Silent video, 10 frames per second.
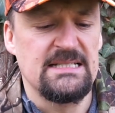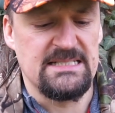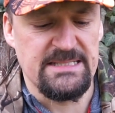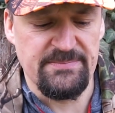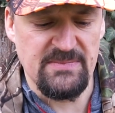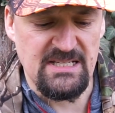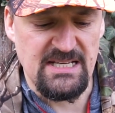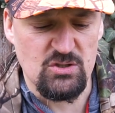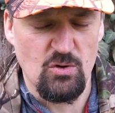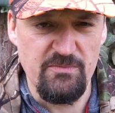Ähm,
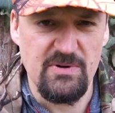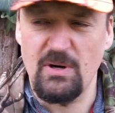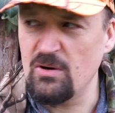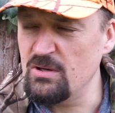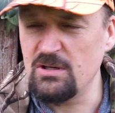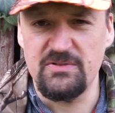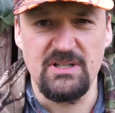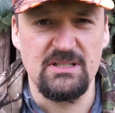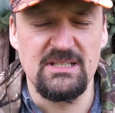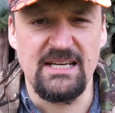der Stromverbrauch auf
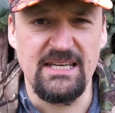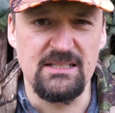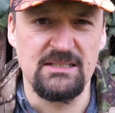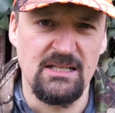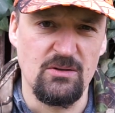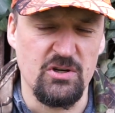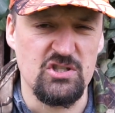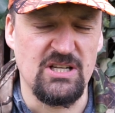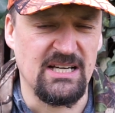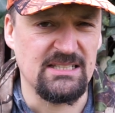den geringen
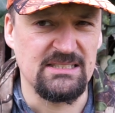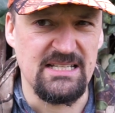Leuchtstärken,